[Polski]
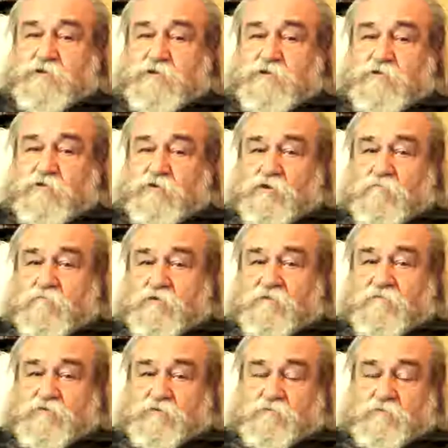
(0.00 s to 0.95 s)
historię
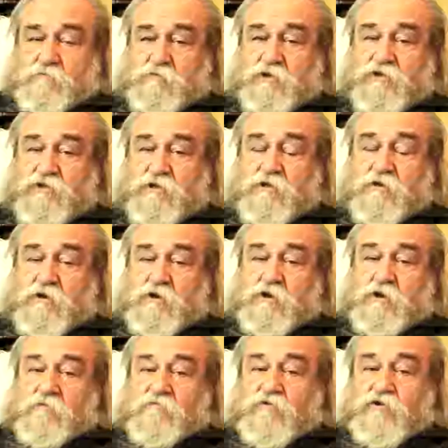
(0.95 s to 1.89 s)
prawdziwą, jeżeli
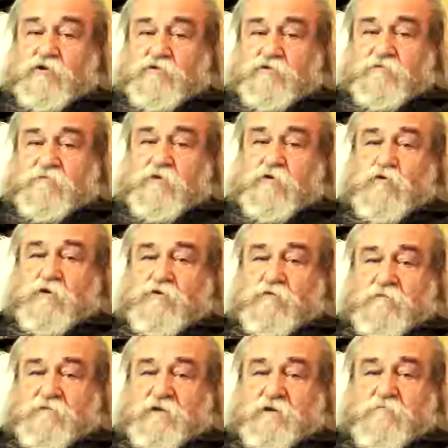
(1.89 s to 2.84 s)
wciąż
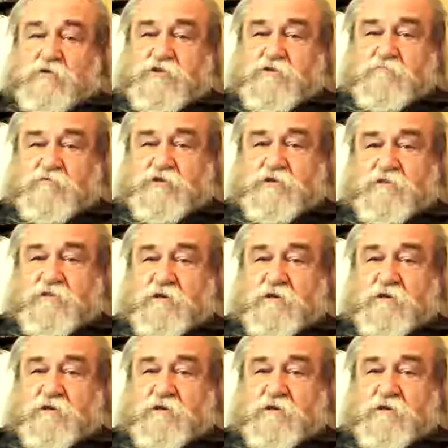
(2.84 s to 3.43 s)
wykładowcami są ci